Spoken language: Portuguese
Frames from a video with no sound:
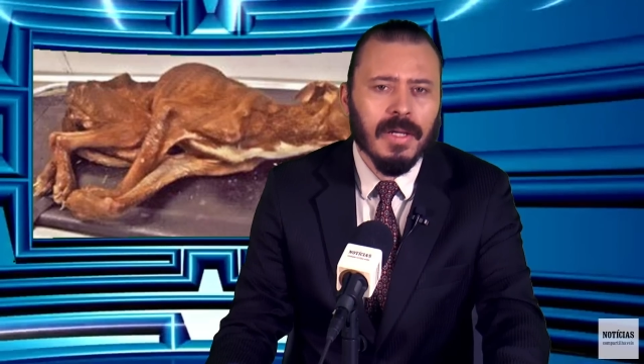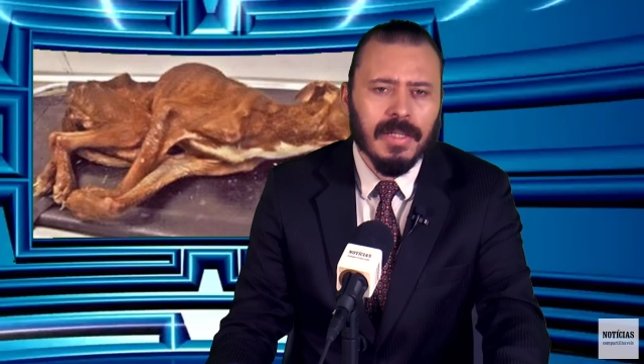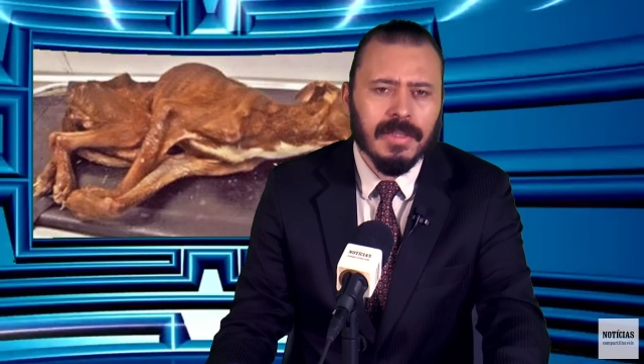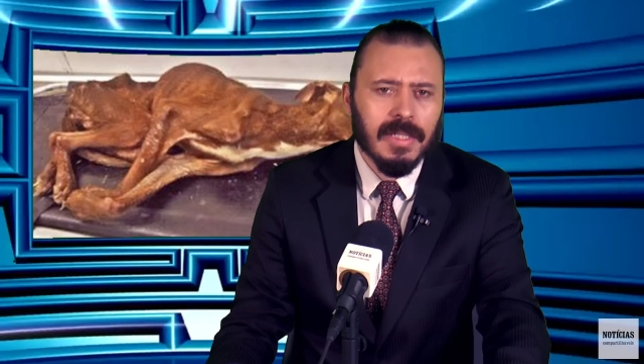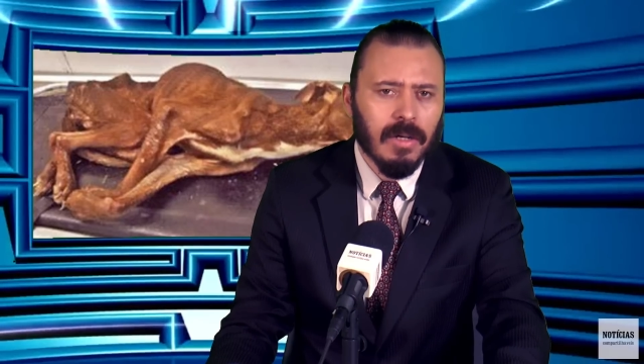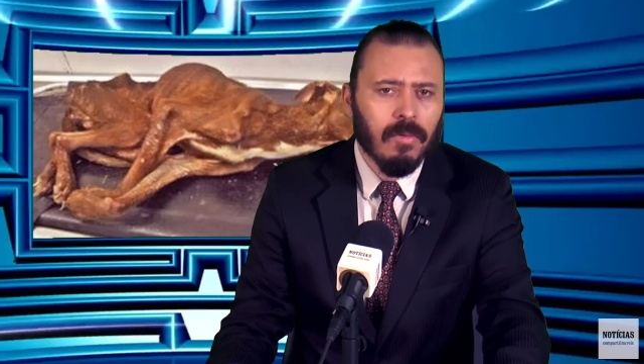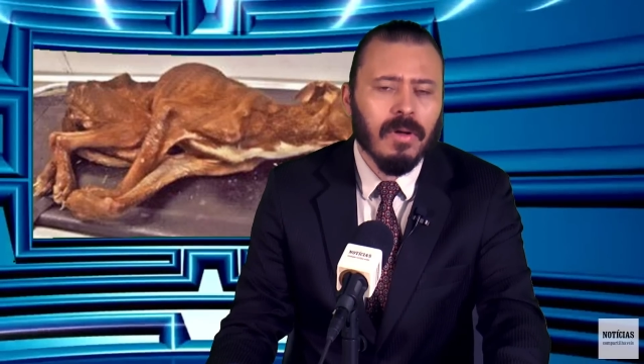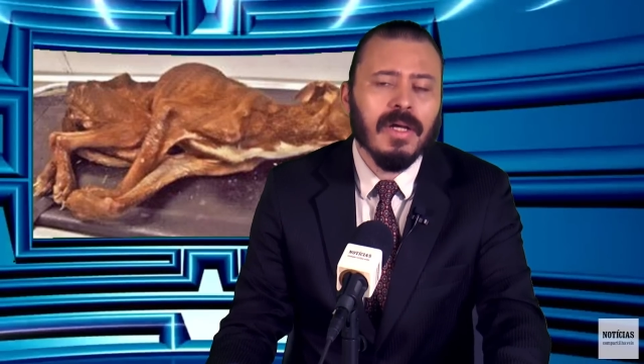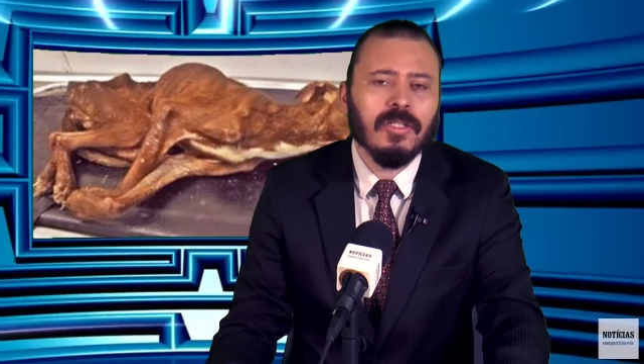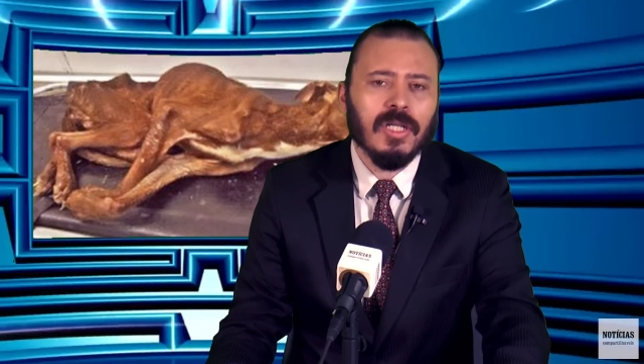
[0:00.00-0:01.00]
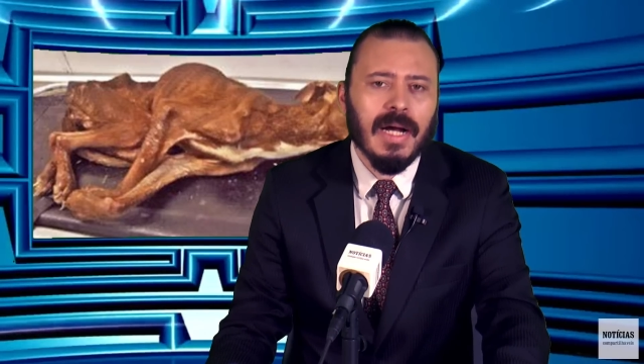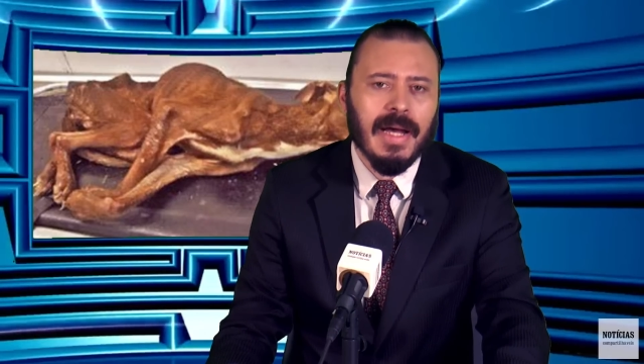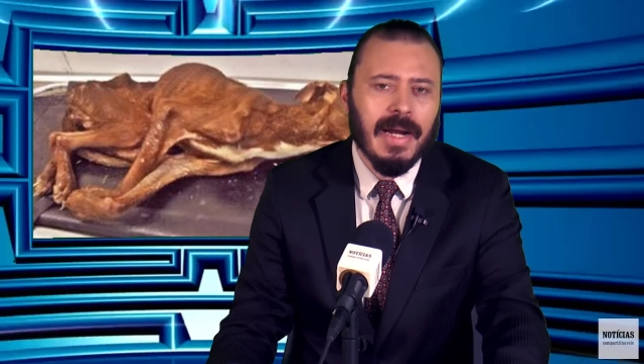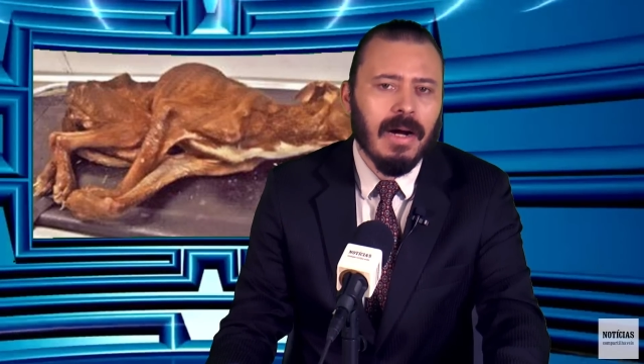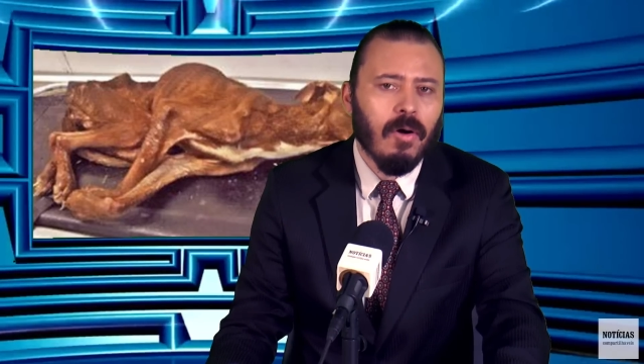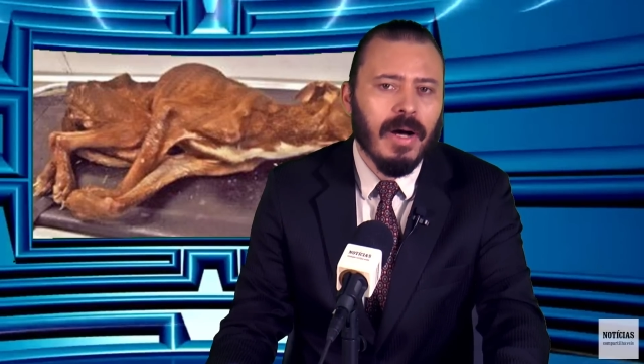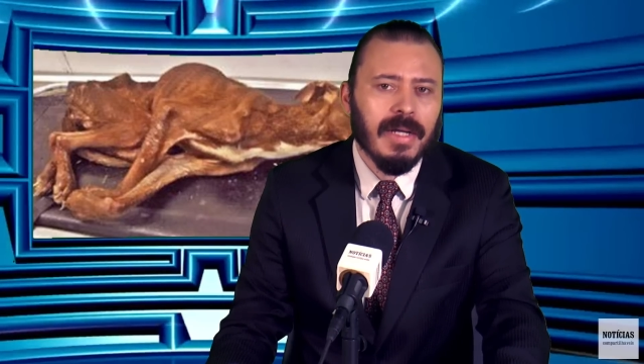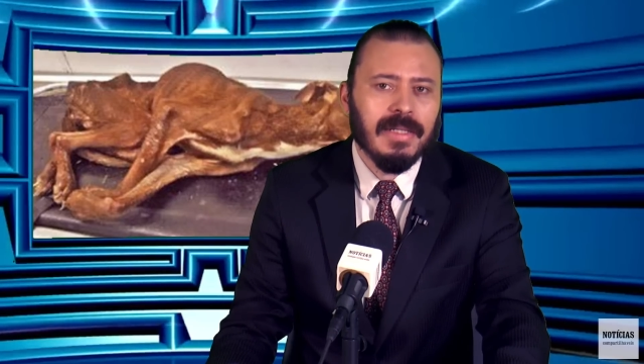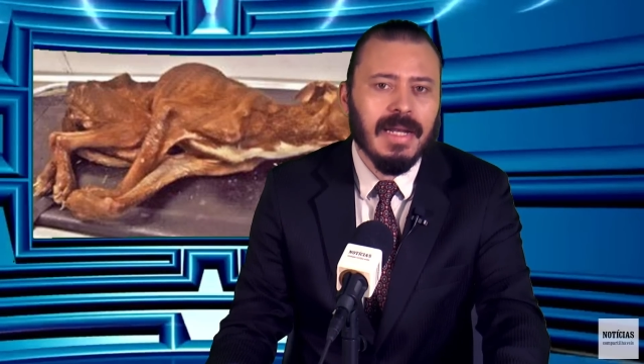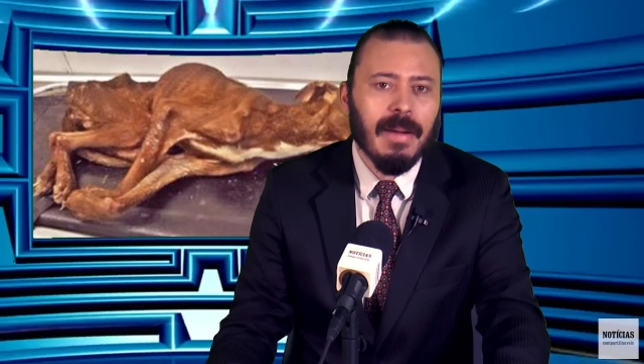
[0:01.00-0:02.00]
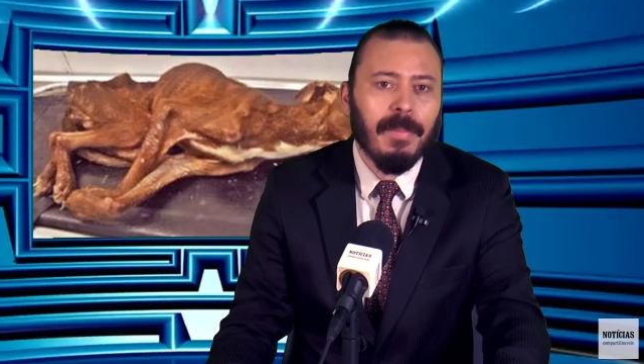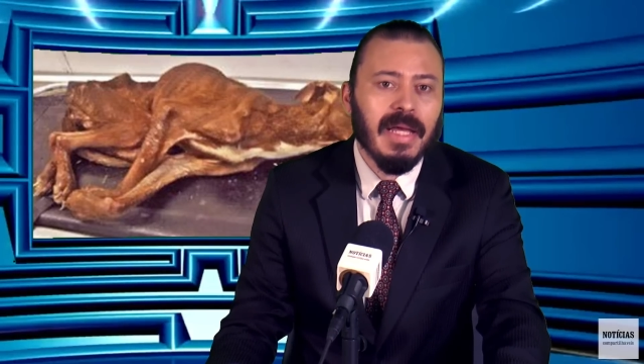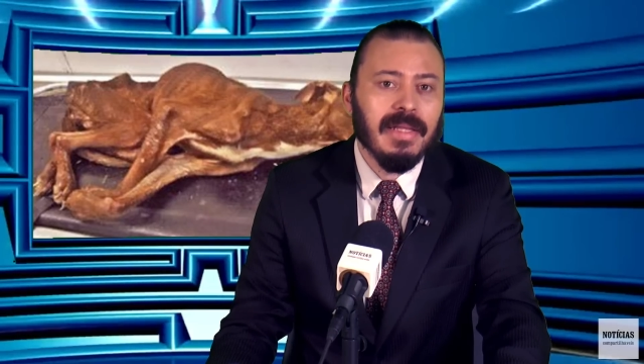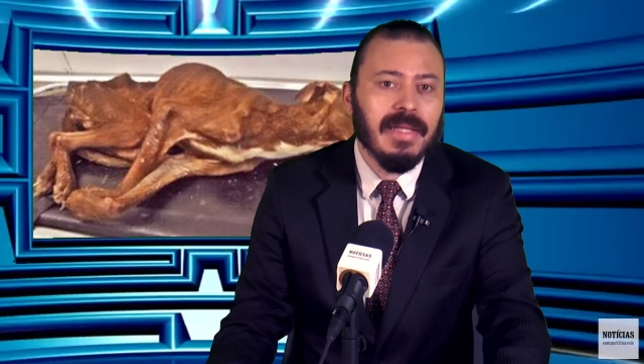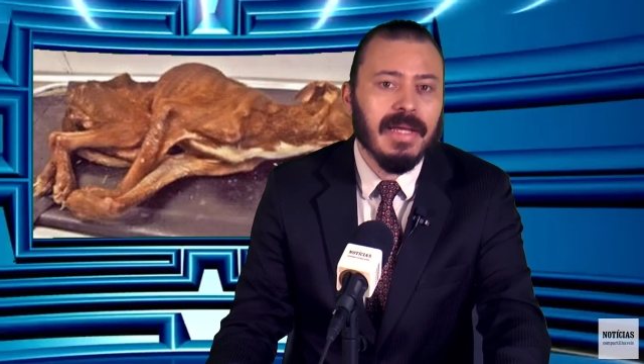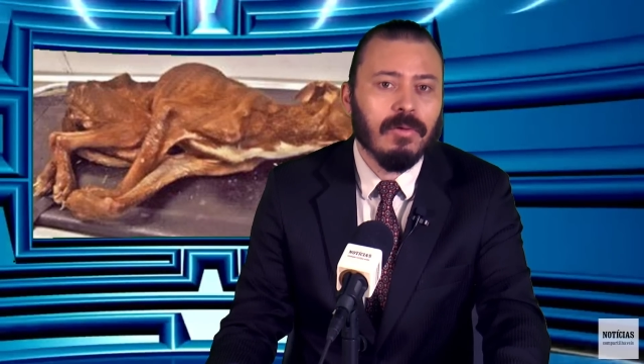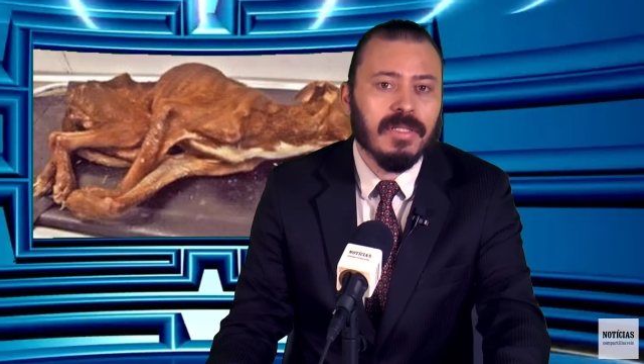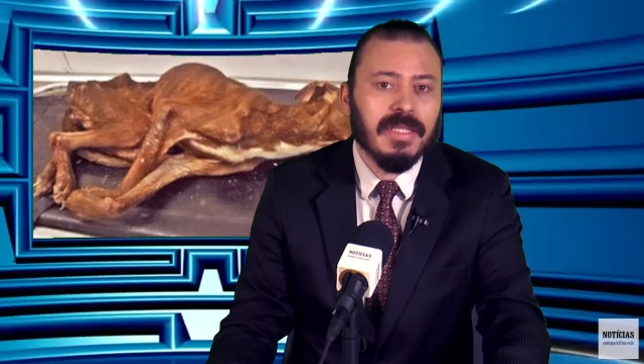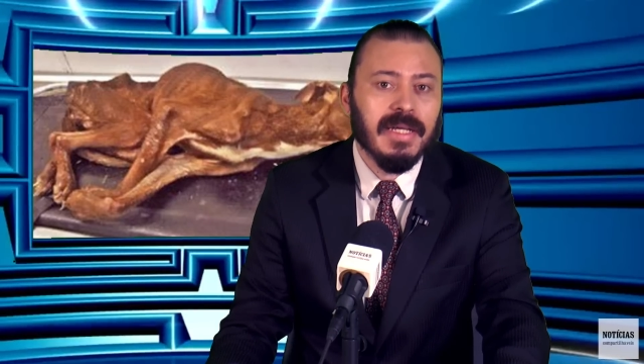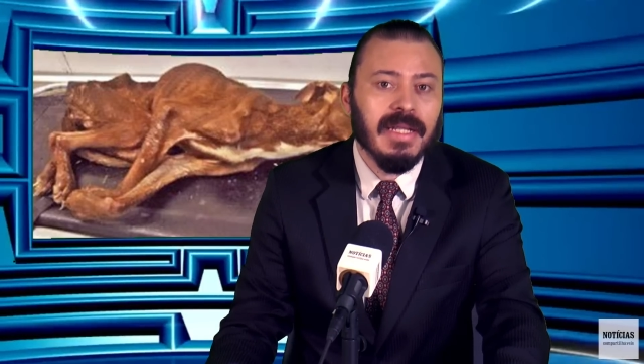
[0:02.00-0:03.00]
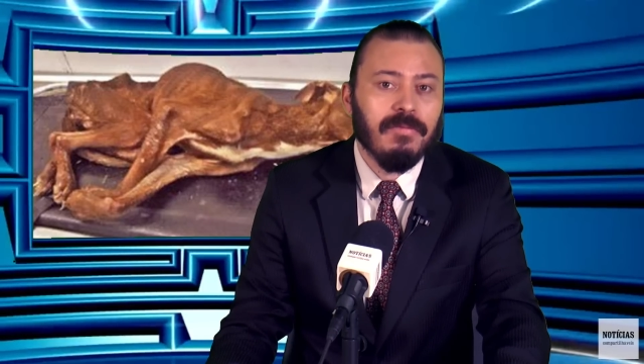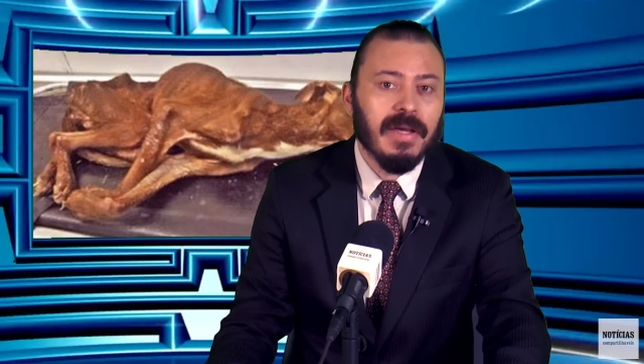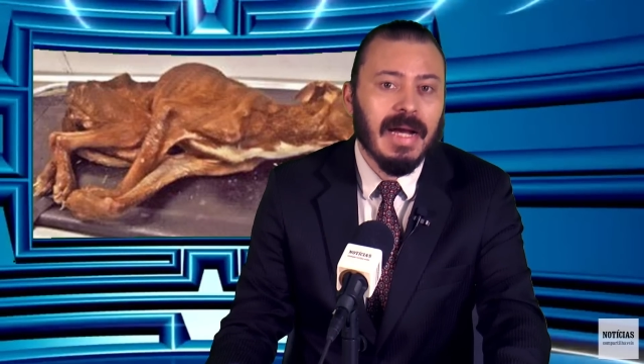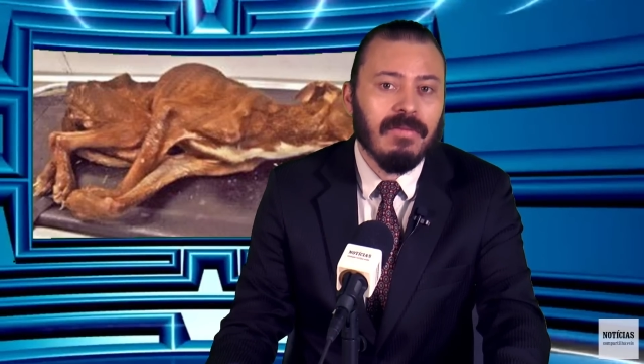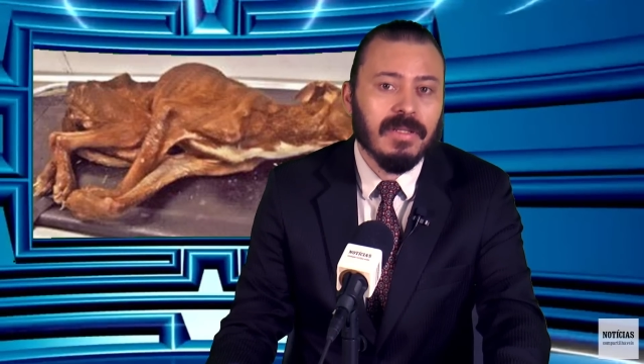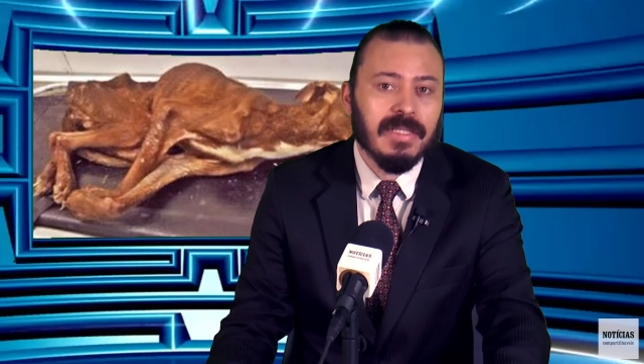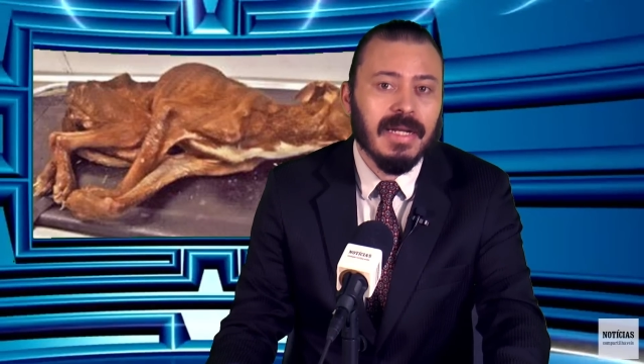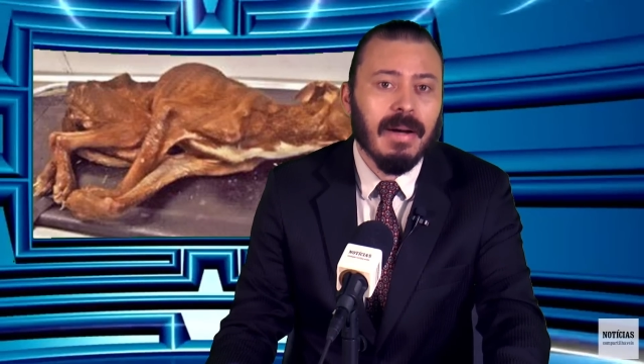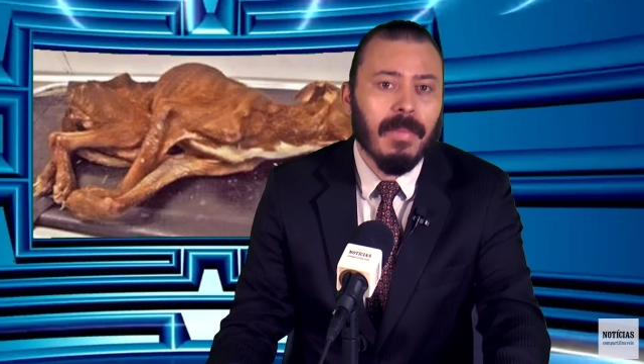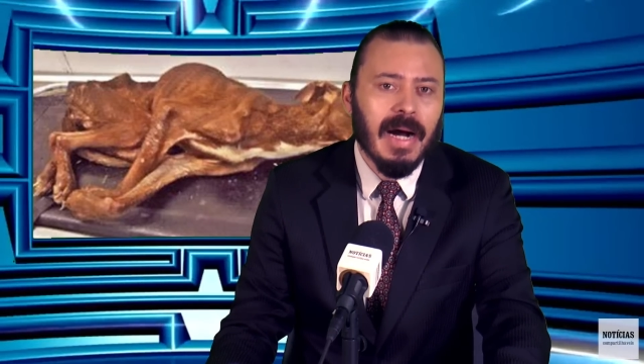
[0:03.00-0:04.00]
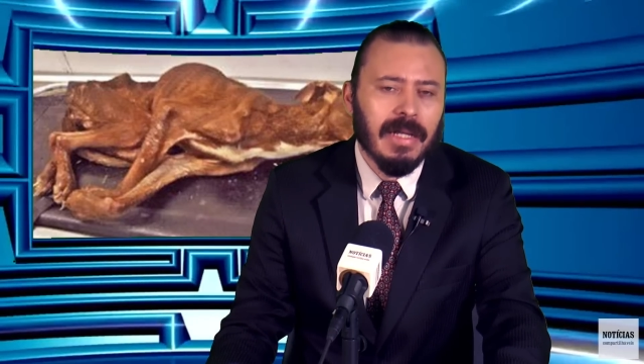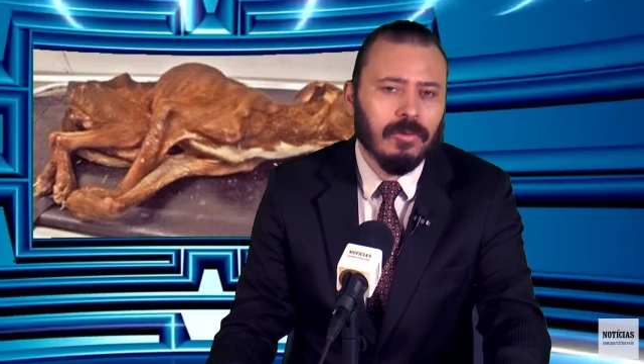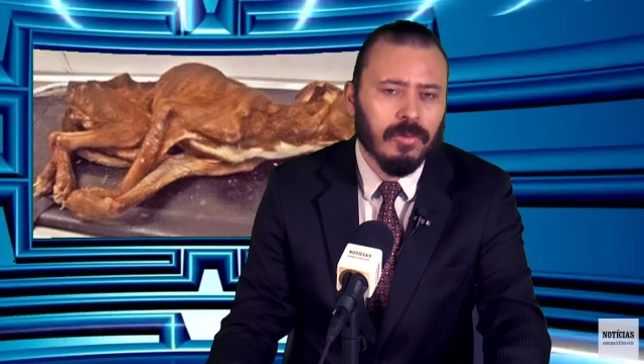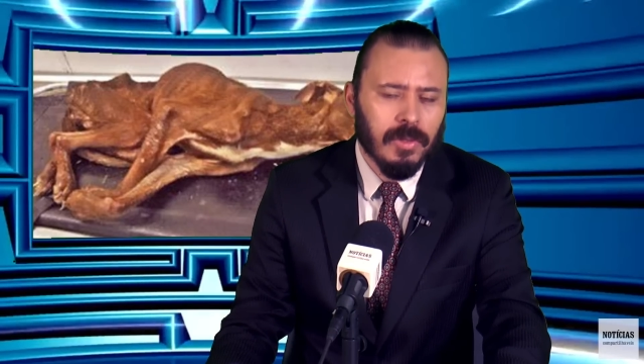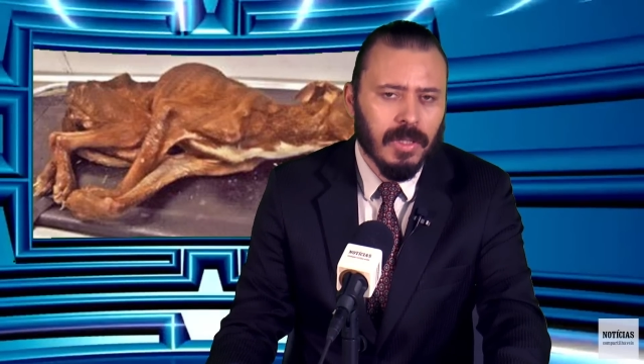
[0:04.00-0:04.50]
então, já era a hora dele aprender o que significava ser amado.